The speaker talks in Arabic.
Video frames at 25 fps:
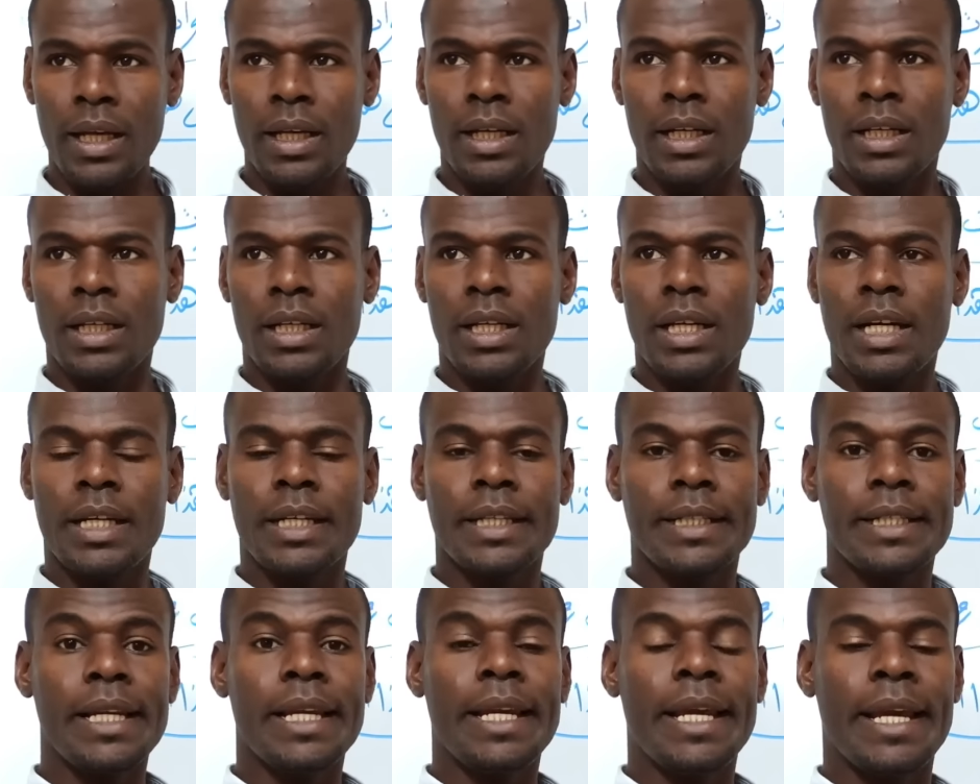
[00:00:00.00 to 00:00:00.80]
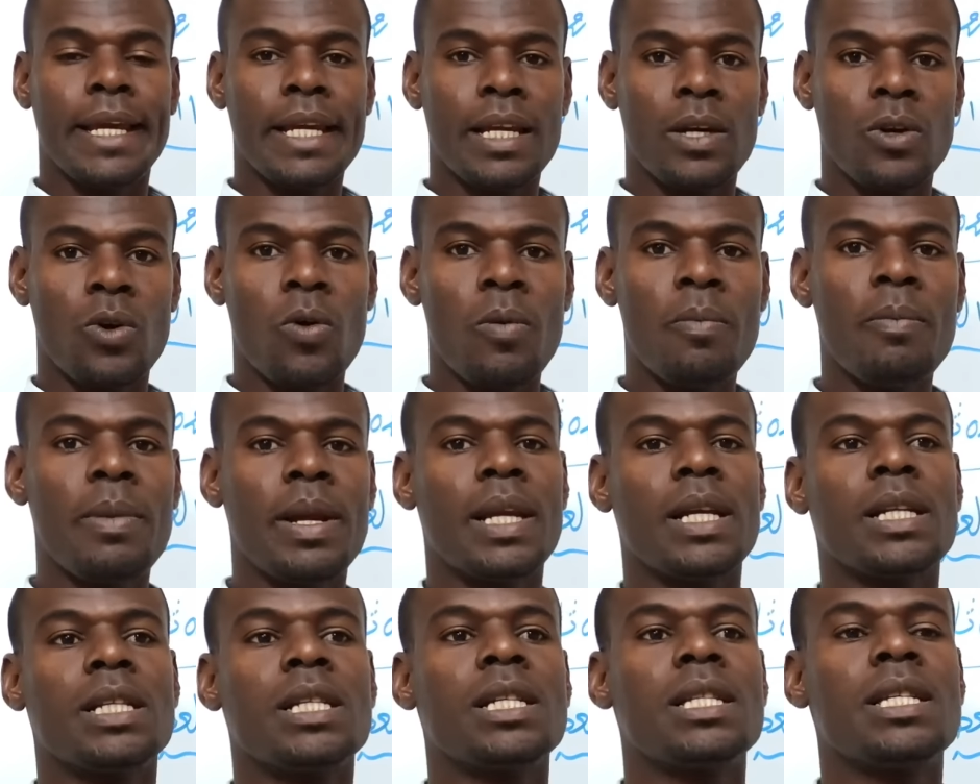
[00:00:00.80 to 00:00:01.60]
آه، يعني هي الأمة
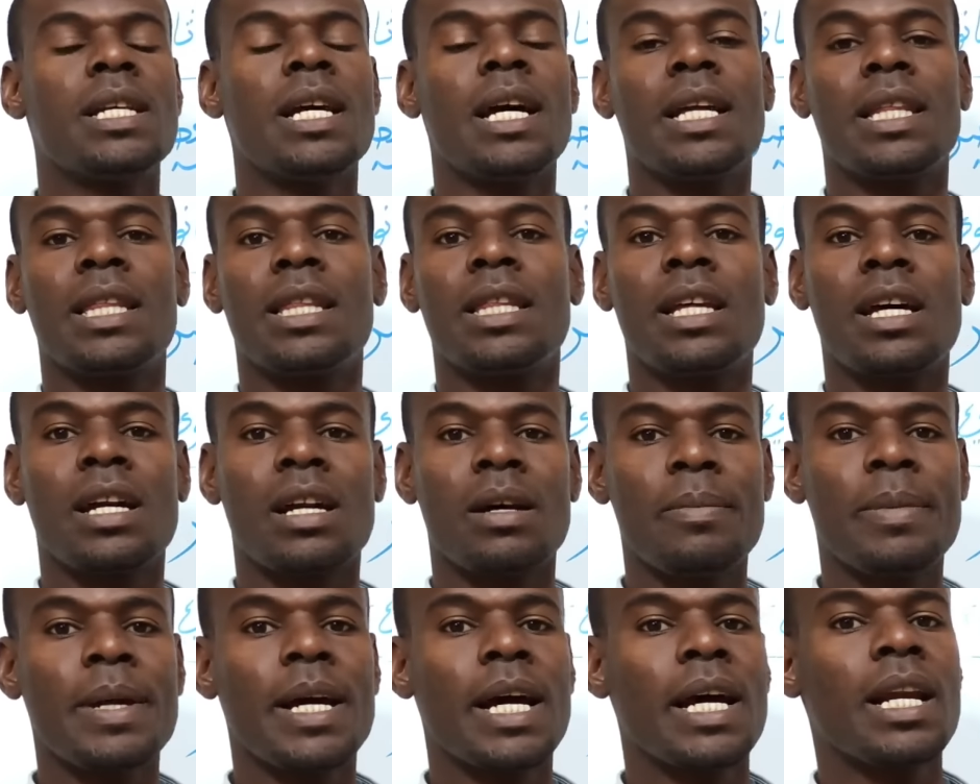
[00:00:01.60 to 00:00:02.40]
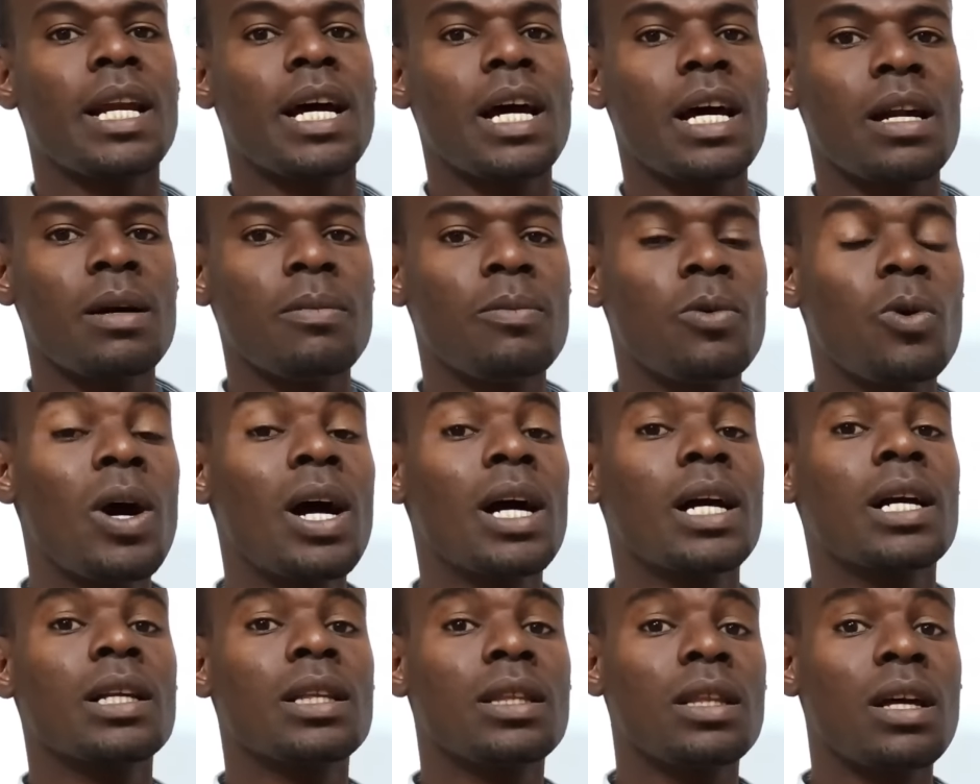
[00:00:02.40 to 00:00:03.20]
التي تأثر بها العرب
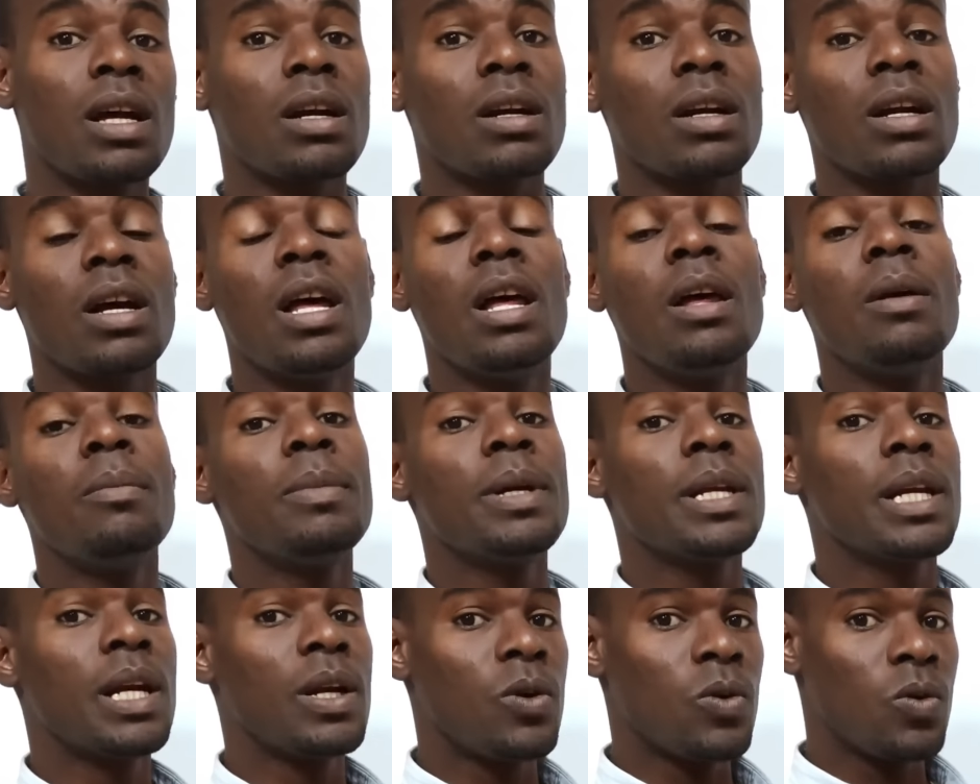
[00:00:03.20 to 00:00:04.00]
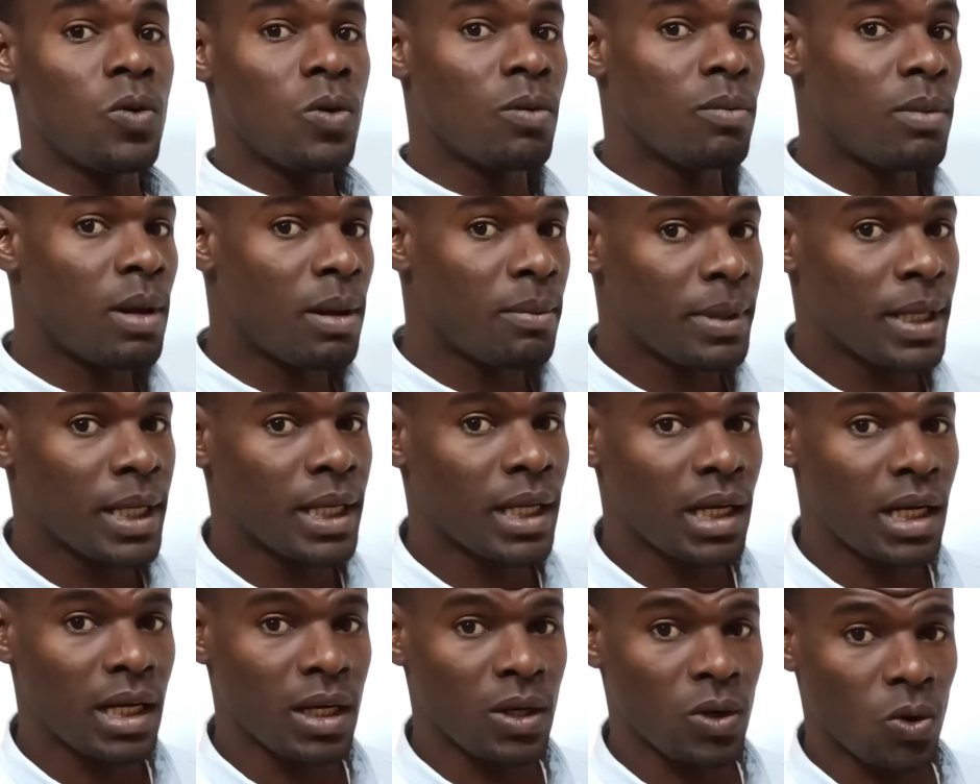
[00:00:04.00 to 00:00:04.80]
أكثر من الأمم
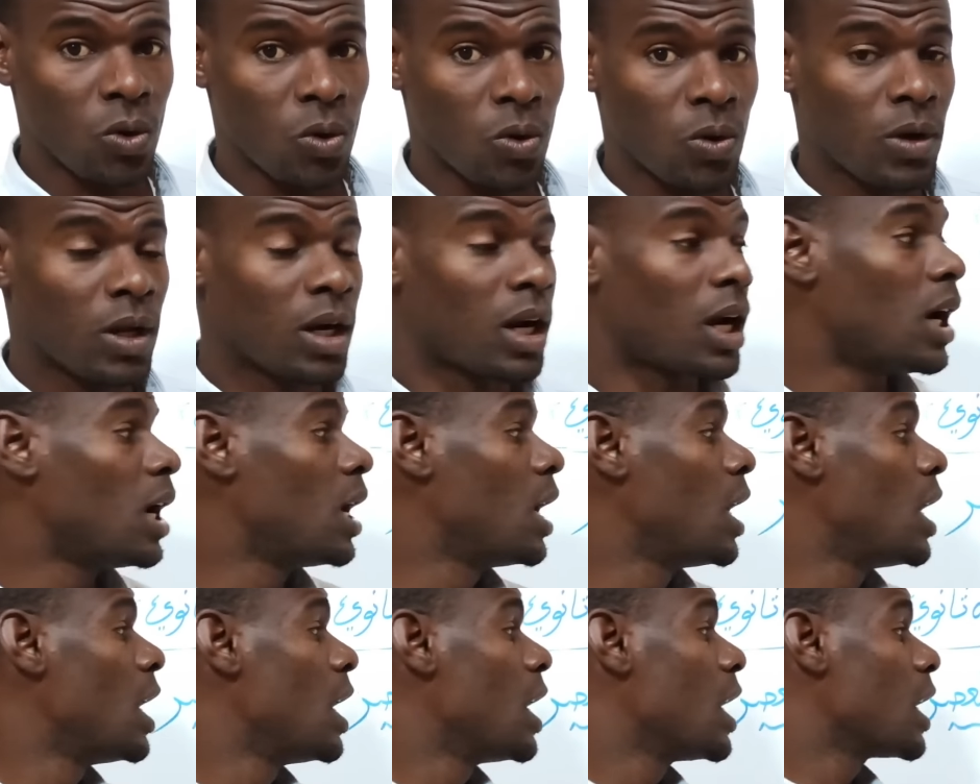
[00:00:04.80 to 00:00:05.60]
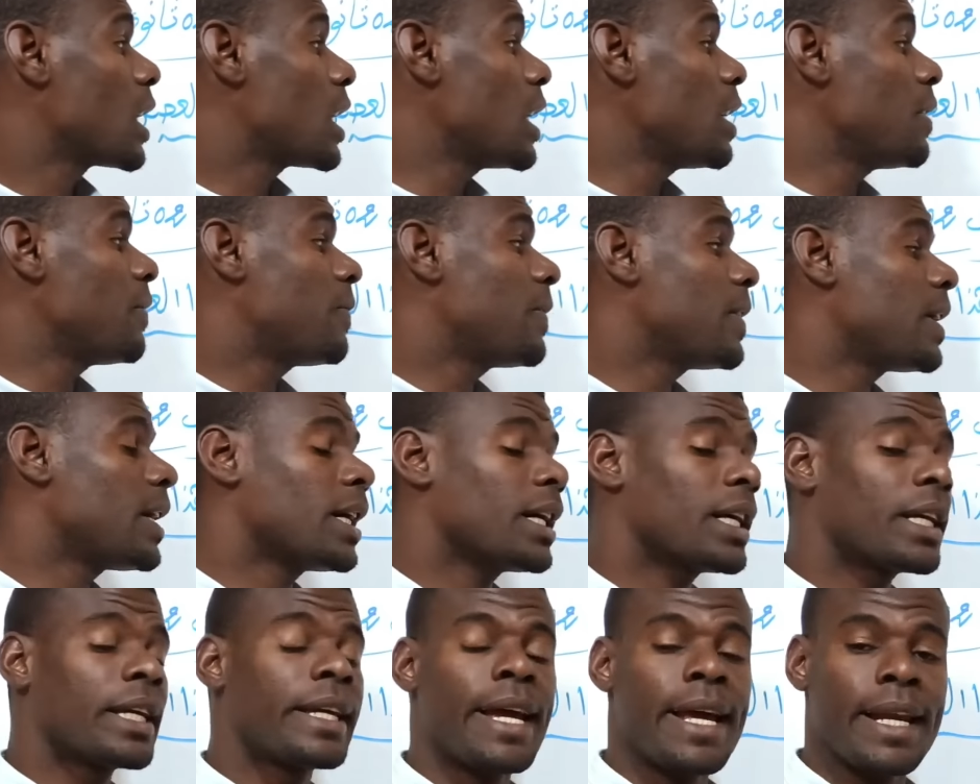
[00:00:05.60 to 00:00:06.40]
الأخرى كيف
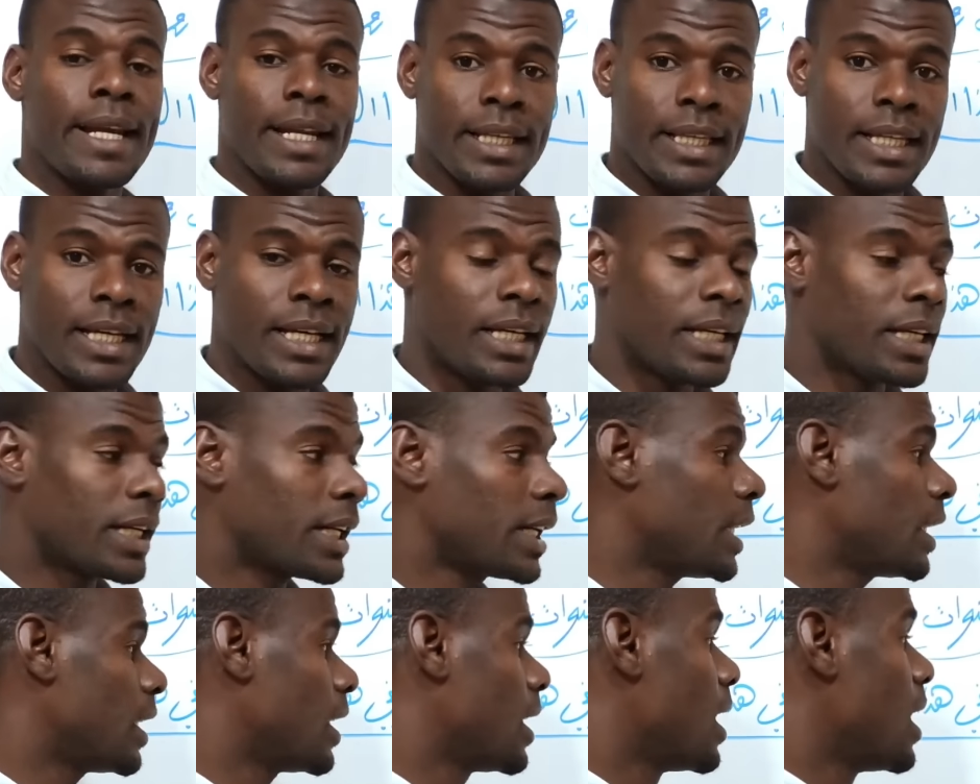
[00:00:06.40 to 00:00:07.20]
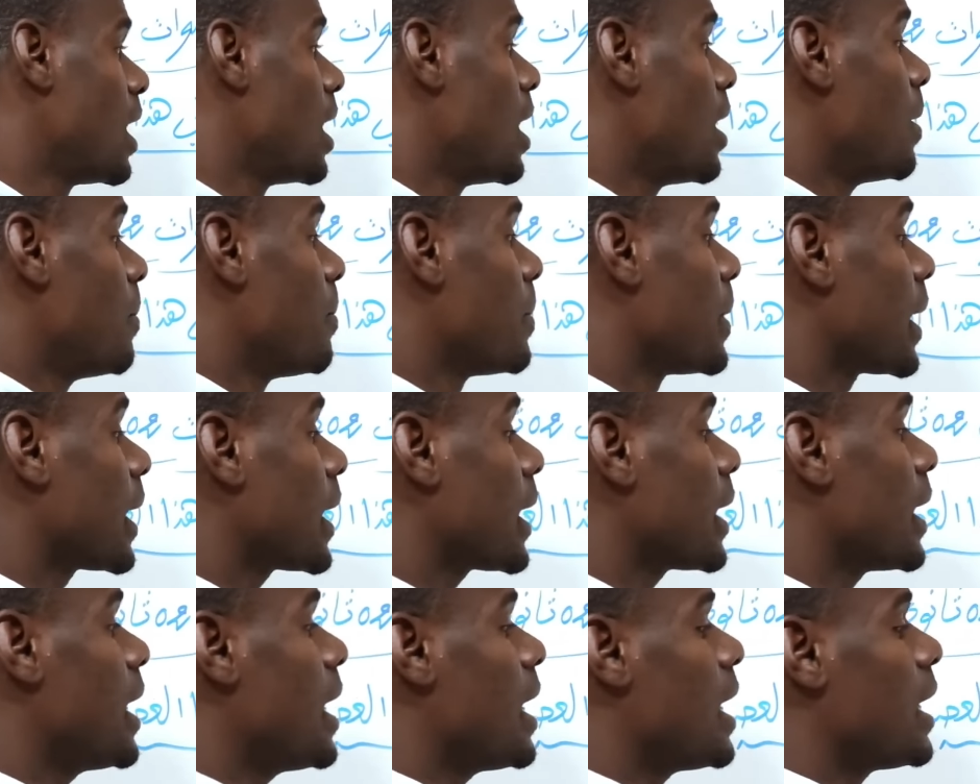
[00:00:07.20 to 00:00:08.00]
كان ذلك؟ من
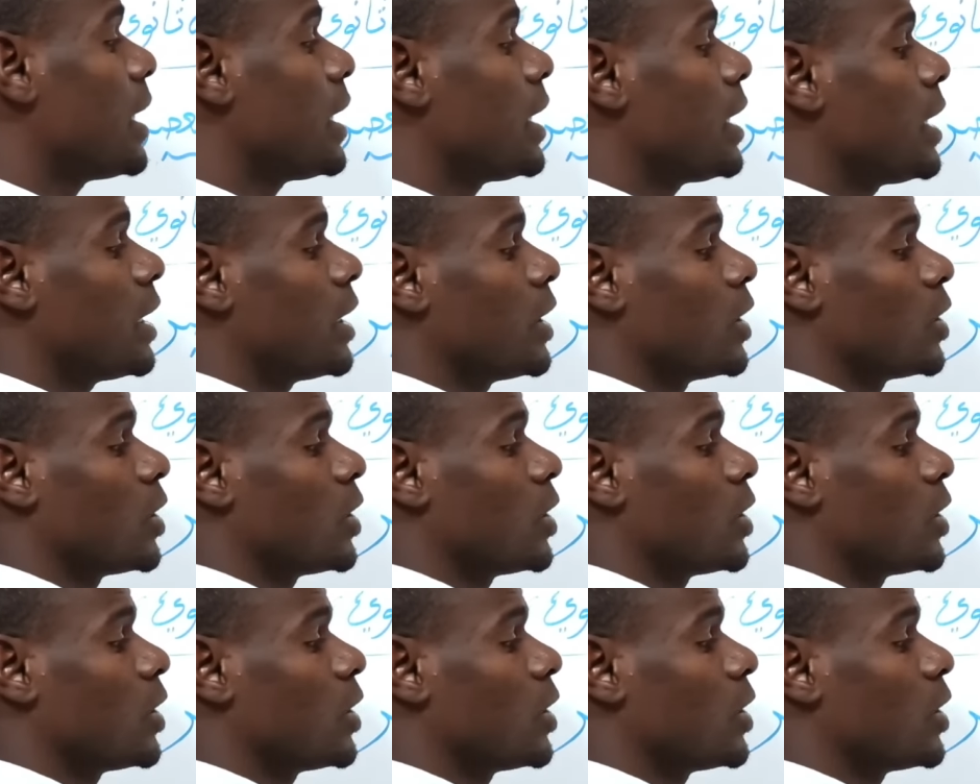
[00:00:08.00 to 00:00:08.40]
خلال